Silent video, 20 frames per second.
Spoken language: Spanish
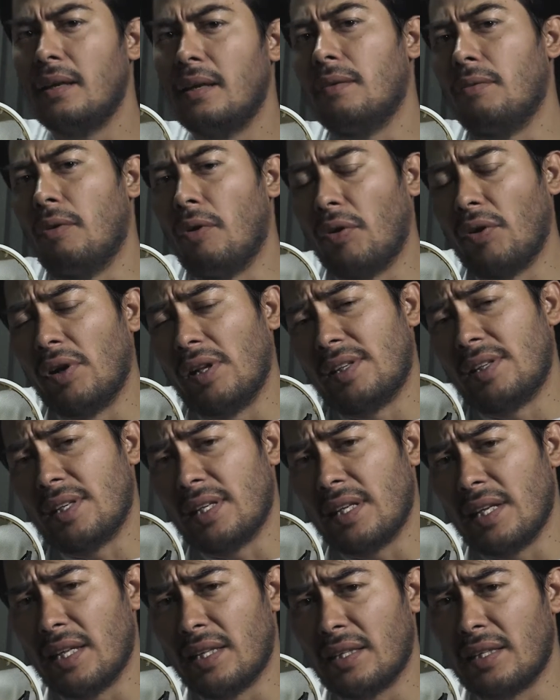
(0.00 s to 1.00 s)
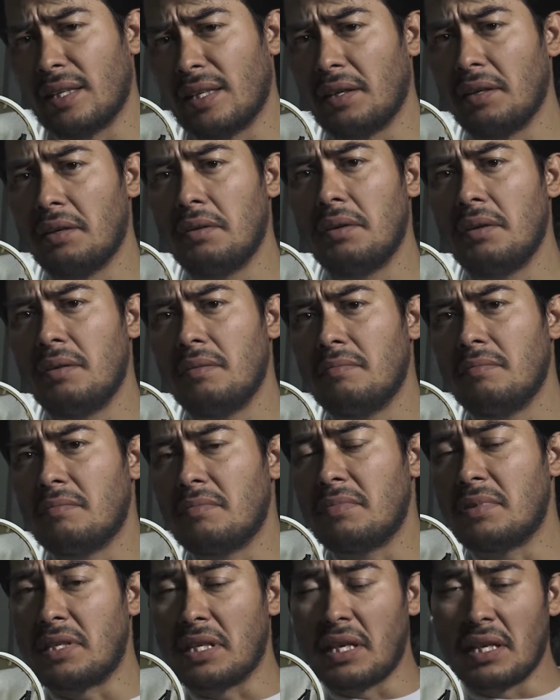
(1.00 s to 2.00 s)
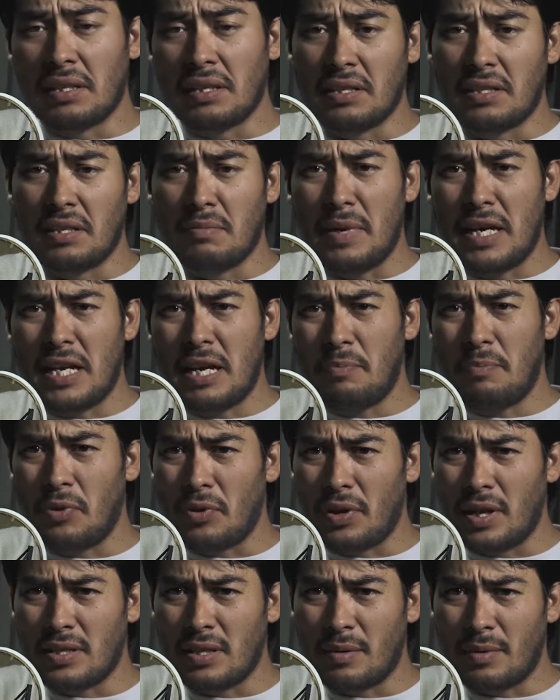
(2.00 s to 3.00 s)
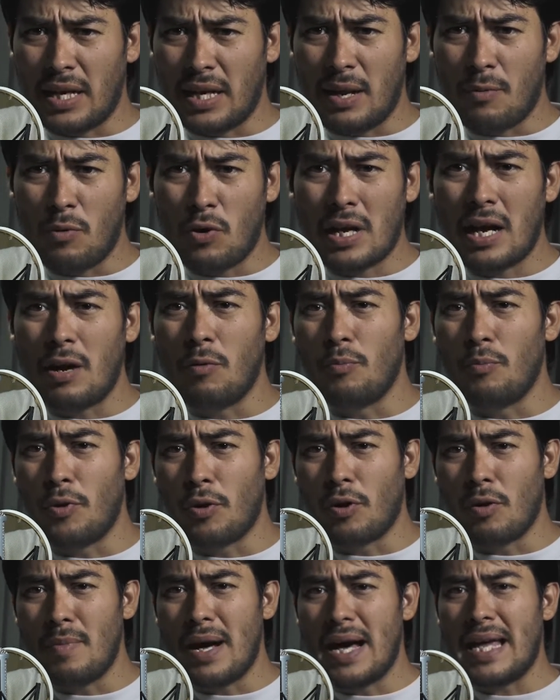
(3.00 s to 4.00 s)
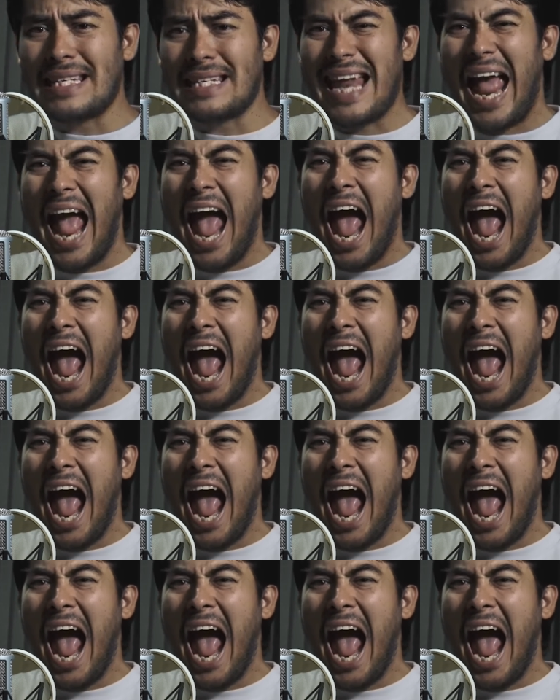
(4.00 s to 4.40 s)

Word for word: Luego en el siguiente siguiente semana podrás abrir la boca un poco más.